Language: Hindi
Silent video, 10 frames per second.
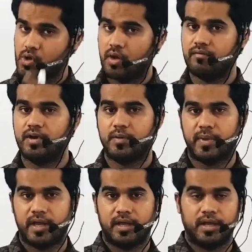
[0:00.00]
सॉल्व कर
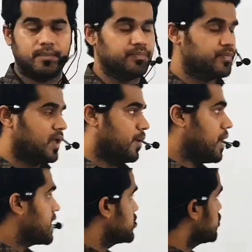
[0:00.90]
पाएंगे
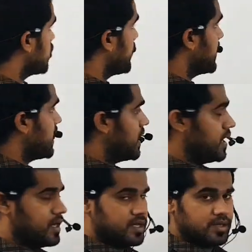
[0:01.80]
हमारा जो टॉपिक है
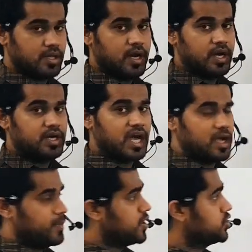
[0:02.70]
इट इज़
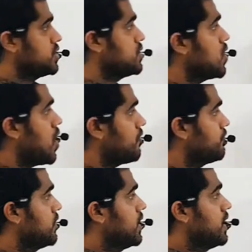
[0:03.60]
डायमेंशंस
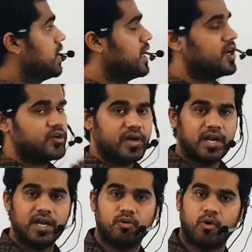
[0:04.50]
ऑफ
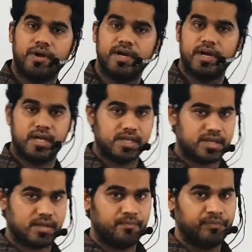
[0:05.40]
इलेक्ट्रिकल
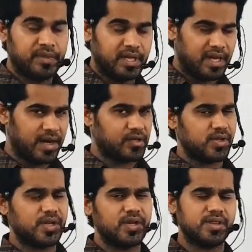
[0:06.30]
क्वांटिटीज़
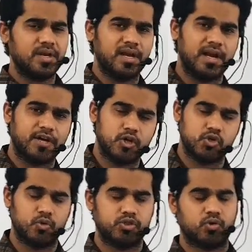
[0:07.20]
इलेक्ट्रिसिटी से रिलेटेड
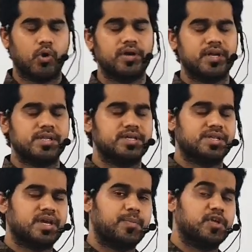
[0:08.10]
जो कुछ क्वांटिटीज़
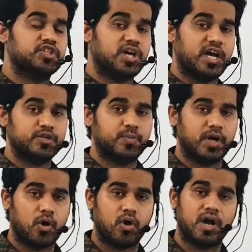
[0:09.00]
जैसे आपने चार्ज
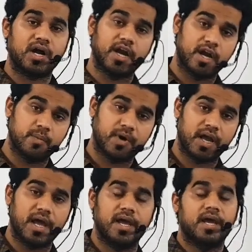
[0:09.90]
पढ़ा होगा करंट
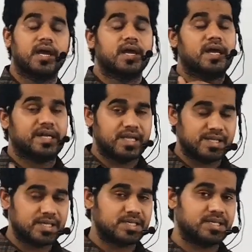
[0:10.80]
पढ़ा है
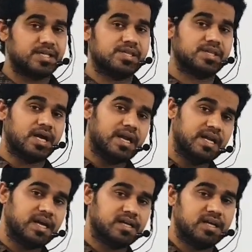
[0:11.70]
रेजिस्टेंस
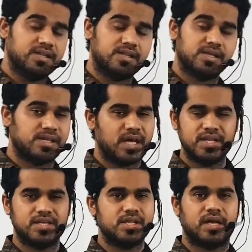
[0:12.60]
कंडक्टेंस ये सारी
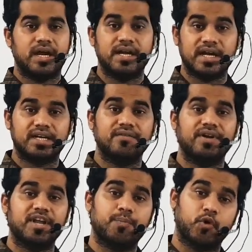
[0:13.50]
चीज़ें
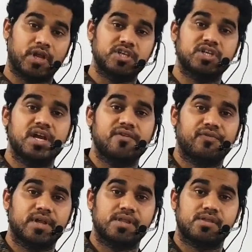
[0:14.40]
कंडक्टिविटी पोटेंशियल
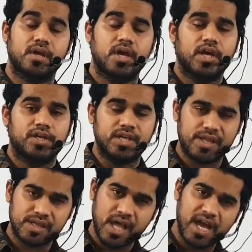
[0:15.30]
डिफरेंस ये
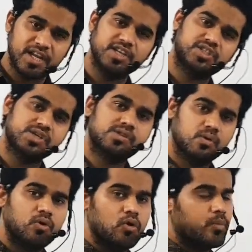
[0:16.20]
सारी
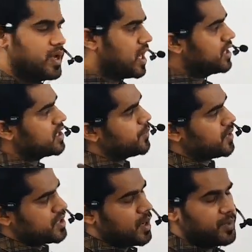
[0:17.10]
चीज़ों को मैं आज
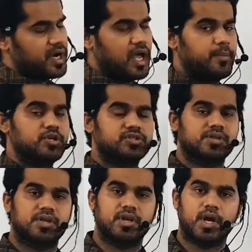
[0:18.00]
आपके सामने
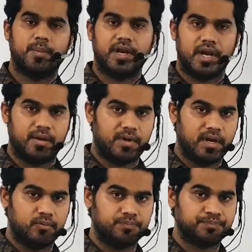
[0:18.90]
डायमेंशन इनका बनाने
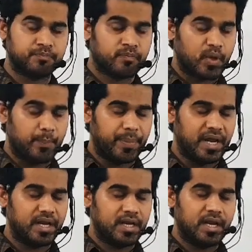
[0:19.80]
वाला हूँ
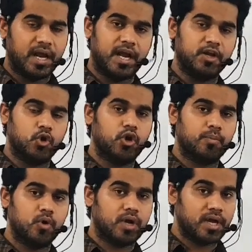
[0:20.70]
पेन एंड
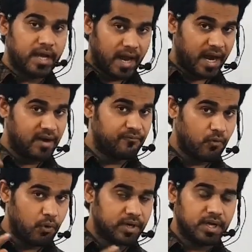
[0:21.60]
नोटबुक
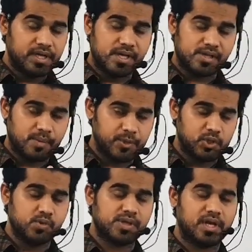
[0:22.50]
हेडफोन ये सब
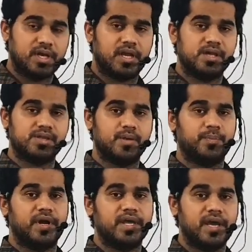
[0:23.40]
यूज़ करके इसे
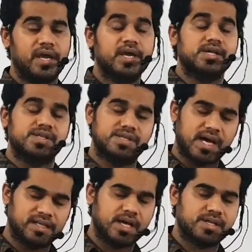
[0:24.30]
पढ़िए
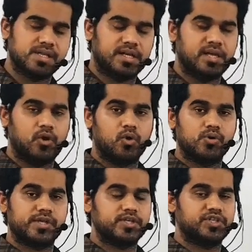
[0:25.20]
ज़्यादा से ज़्यादा लोगों
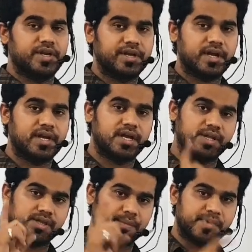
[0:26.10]
से शेयर करिए
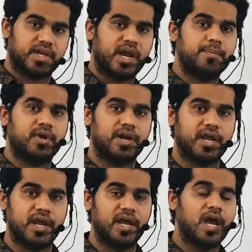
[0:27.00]
सब्सक्राइब
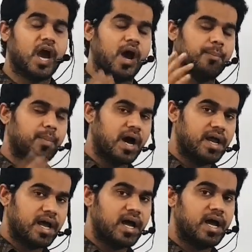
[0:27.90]
करिए
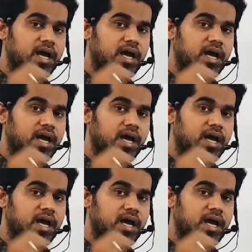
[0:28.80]
हमारा